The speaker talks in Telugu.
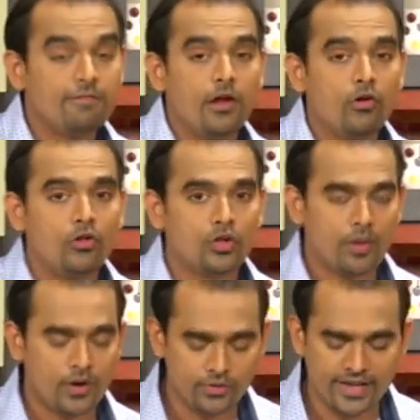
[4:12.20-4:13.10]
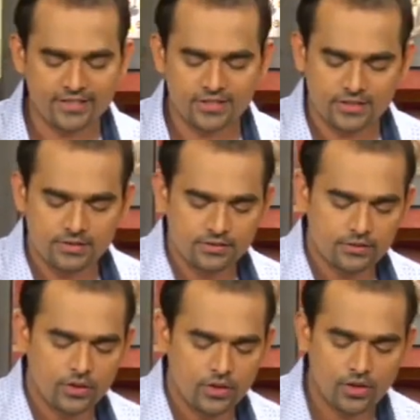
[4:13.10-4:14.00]
వెల్లుల్లితో పాటు నెక్స్ట్
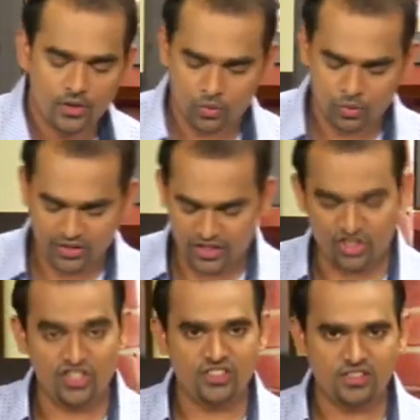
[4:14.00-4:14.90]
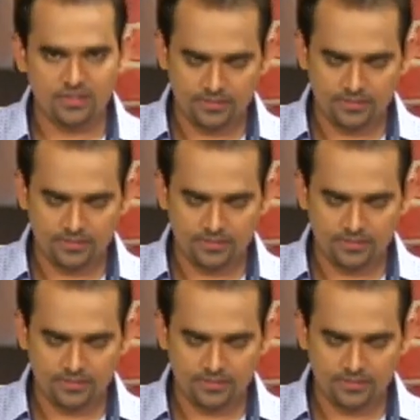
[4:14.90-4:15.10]
కొద్దిగా చీజ్